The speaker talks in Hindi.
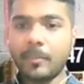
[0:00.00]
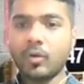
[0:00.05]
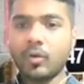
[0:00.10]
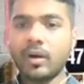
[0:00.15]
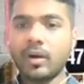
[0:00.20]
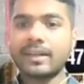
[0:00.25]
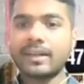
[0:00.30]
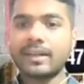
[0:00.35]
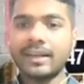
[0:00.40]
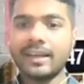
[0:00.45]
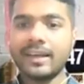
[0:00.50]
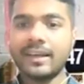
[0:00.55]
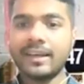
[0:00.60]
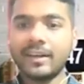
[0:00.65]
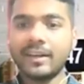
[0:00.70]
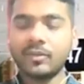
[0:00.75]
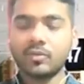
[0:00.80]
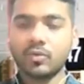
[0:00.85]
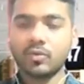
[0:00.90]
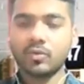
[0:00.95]
प्रोडक्ट के
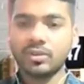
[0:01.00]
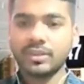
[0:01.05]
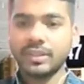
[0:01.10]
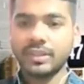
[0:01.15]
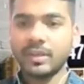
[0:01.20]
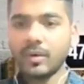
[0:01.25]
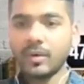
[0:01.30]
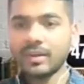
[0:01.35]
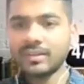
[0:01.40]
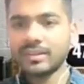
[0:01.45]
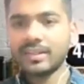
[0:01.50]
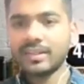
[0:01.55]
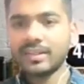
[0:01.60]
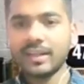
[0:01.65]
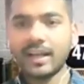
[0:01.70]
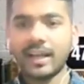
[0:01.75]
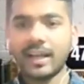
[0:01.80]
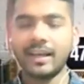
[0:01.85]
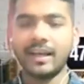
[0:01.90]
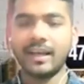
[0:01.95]
रिलेटेड कुछ कीवर्ड्स इधर
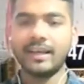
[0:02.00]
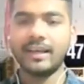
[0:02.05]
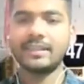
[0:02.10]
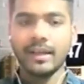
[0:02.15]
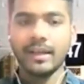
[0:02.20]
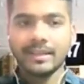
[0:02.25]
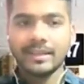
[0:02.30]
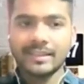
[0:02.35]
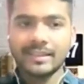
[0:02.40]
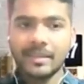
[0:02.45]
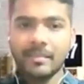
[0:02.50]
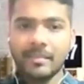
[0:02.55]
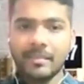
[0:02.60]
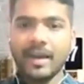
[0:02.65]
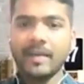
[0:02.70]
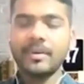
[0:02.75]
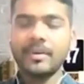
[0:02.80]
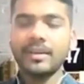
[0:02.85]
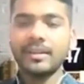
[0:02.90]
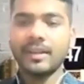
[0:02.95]
डालना है जैसे मैं
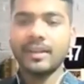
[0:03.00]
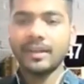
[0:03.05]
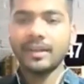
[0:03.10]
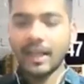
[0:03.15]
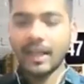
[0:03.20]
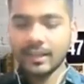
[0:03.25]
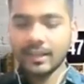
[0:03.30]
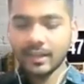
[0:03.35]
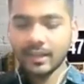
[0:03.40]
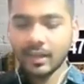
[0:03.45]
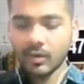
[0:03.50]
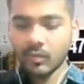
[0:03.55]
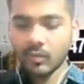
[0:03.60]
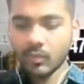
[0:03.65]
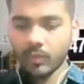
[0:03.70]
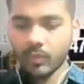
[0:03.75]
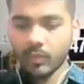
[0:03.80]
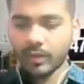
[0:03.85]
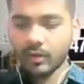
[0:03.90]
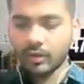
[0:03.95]
अभी इधर डाल दे रहा हूँ
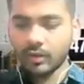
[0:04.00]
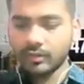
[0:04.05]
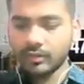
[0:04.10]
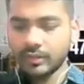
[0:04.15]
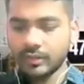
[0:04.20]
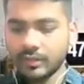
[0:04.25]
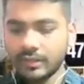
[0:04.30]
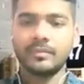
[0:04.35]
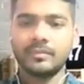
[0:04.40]
वेट लॉस